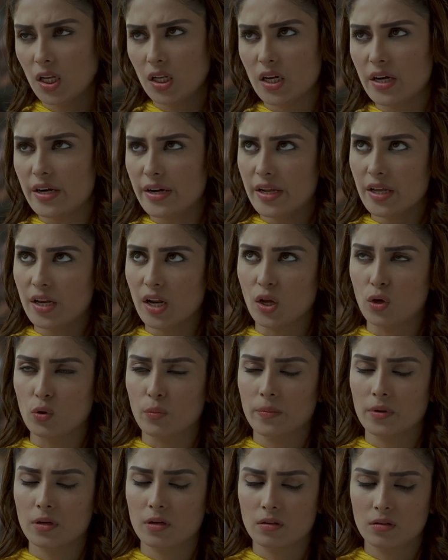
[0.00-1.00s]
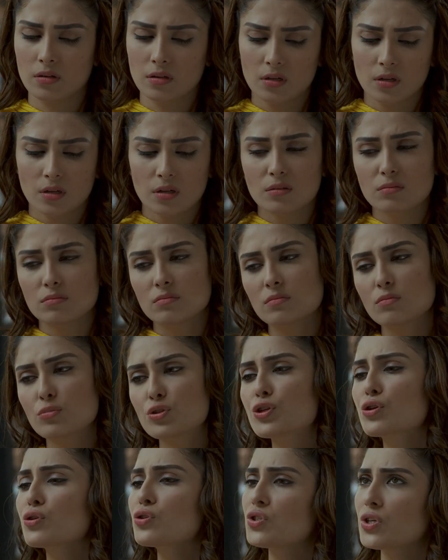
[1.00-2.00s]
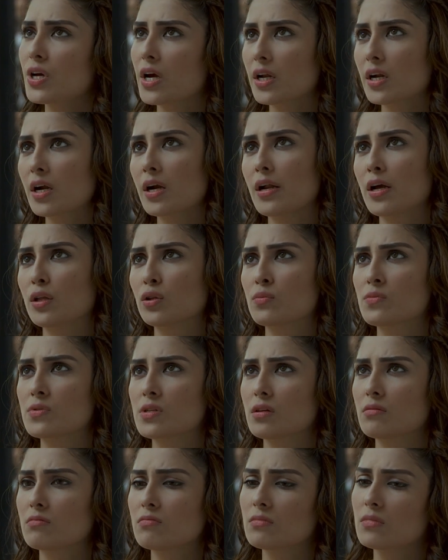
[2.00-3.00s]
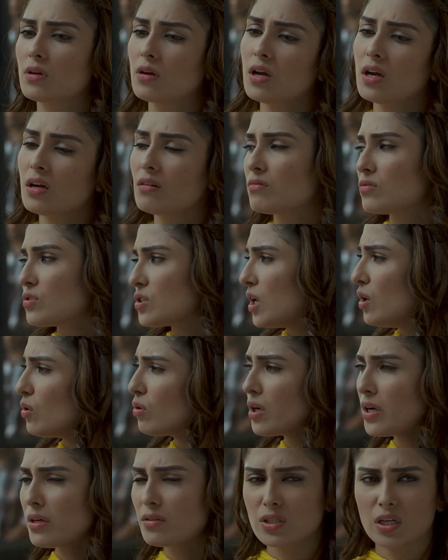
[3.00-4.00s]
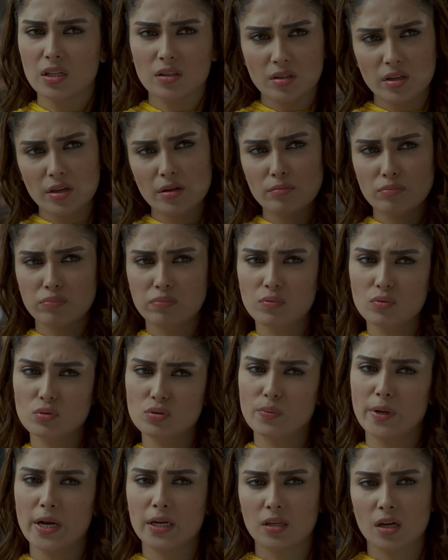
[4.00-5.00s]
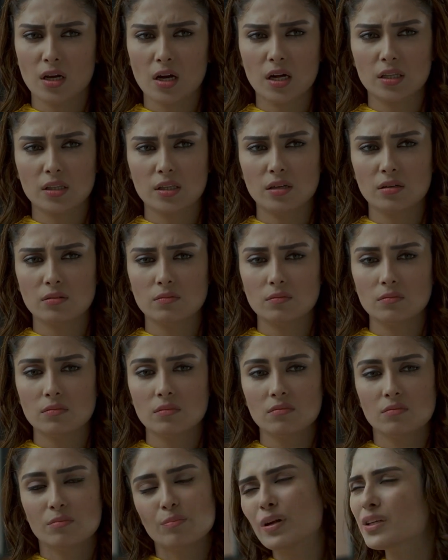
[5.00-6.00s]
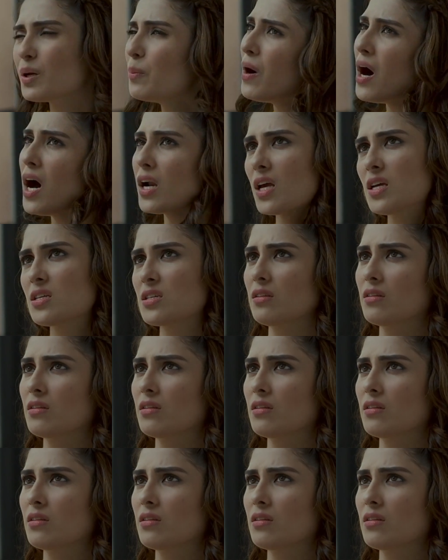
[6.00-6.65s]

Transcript: Tartışmıyorum. Sana bir şey anlatmak istiyorum. Hadi gel bir şeyler yiyelim. E, dışarı